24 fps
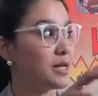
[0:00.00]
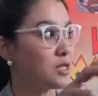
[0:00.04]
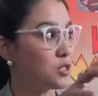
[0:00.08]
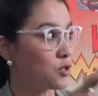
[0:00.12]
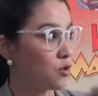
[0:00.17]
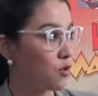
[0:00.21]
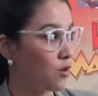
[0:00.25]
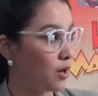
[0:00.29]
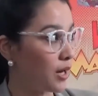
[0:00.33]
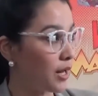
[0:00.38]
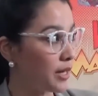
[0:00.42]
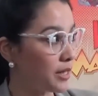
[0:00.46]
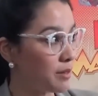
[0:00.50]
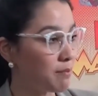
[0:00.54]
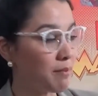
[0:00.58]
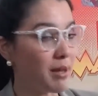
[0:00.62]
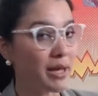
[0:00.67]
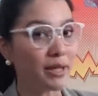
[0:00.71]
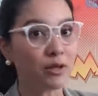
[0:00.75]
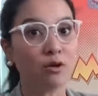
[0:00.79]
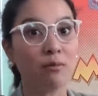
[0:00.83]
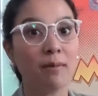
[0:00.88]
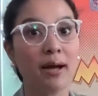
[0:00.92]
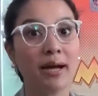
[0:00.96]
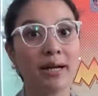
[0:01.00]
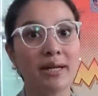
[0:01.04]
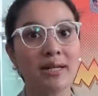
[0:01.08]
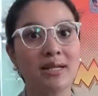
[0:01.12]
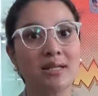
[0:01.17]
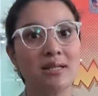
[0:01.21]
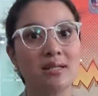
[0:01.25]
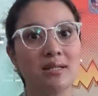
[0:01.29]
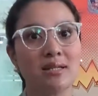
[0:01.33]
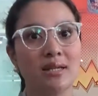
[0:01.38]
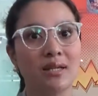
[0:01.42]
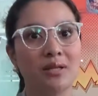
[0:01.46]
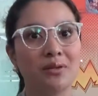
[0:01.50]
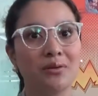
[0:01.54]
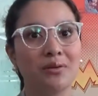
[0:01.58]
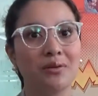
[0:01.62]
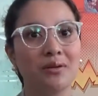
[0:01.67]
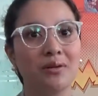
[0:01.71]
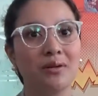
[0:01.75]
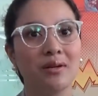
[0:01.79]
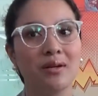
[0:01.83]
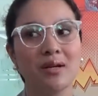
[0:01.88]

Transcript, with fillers: dia sekolah di Baitul Maqdis gitu.